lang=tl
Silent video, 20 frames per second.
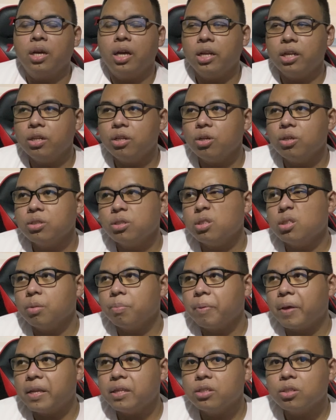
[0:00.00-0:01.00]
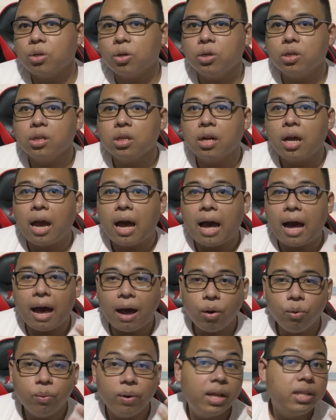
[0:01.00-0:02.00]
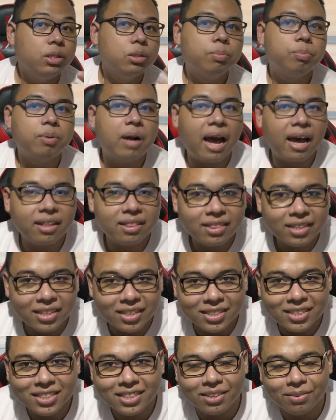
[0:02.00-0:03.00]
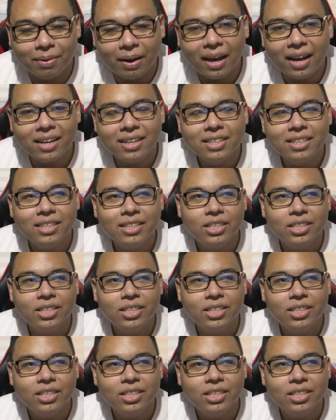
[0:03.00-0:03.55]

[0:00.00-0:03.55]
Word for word: And it also depends on how well you practice, di ba?